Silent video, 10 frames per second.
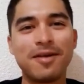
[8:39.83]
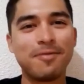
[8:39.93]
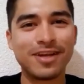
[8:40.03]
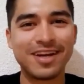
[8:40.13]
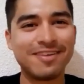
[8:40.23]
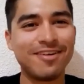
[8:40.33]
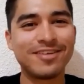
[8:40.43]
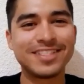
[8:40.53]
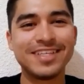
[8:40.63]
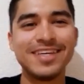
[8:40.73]
volcán o algo
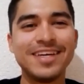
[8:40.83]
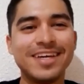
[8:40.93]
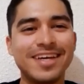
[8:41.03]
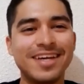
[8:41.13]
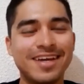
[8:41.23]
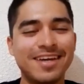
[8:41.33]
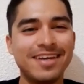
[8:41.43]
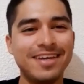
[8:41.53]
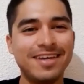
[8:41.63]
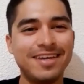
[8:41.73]
así.
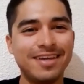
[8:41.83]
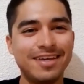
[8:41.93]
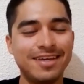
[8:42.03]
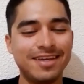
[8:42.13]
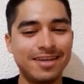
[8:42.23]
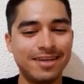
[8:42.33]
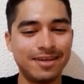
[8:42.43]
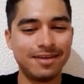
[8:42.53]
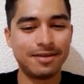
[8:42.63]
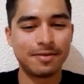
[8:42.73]

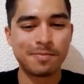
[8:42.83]
Y,